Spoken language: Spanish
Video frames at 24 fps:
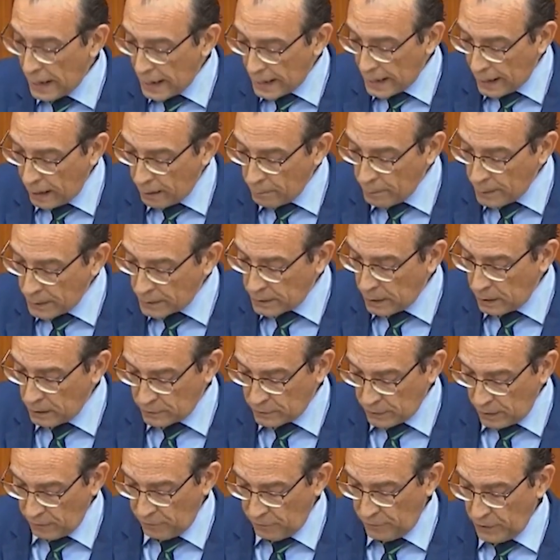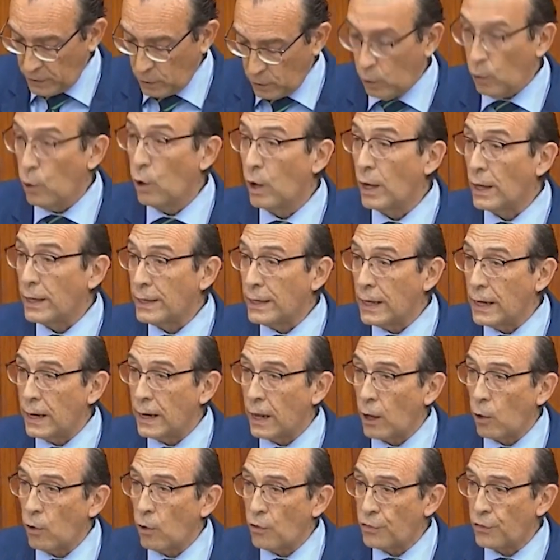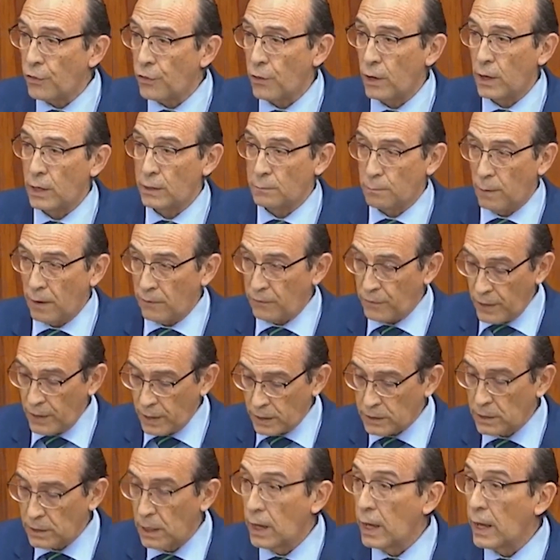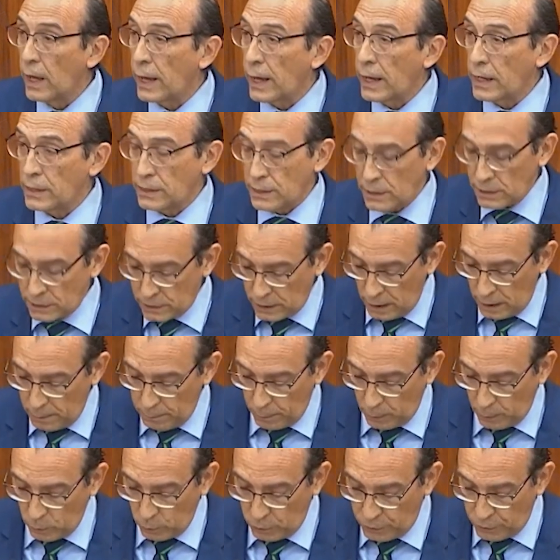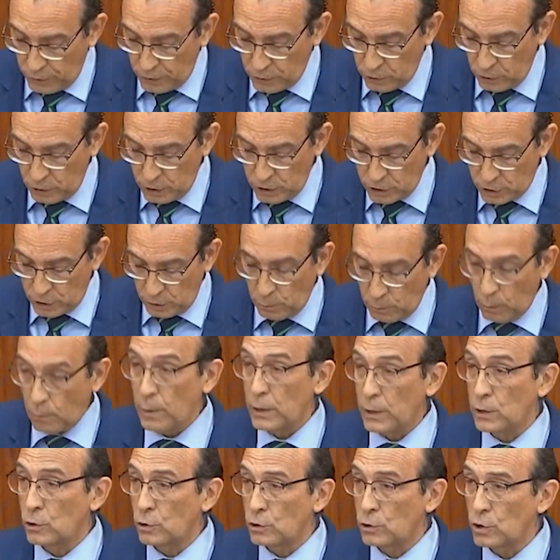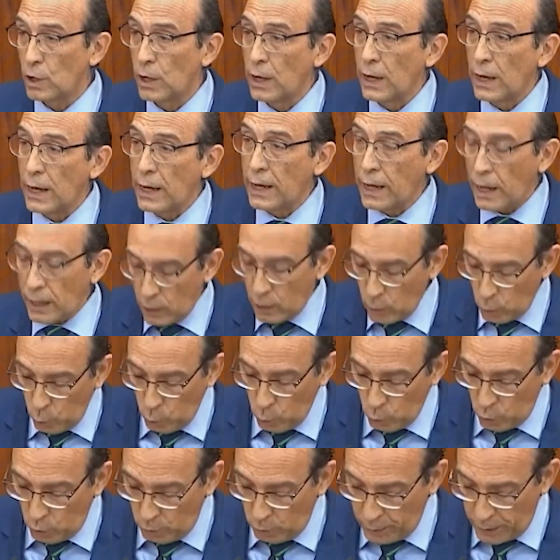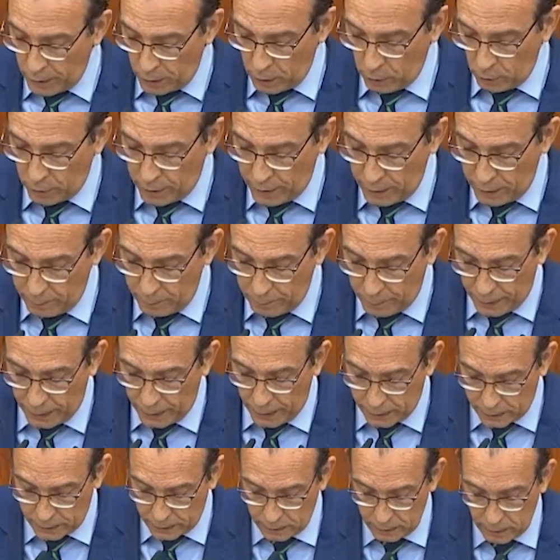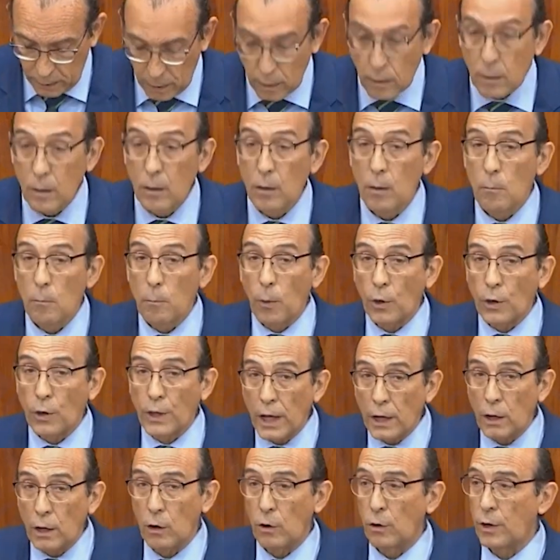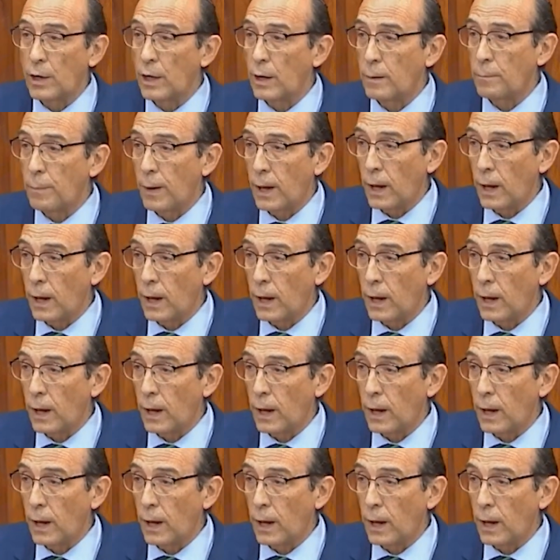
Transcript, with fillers: y que evite el tráfico y el negocio de las mafias que se está produciendo en estos momentos y que ningún gobierno quiere parar. ¿Por qué no lo quiere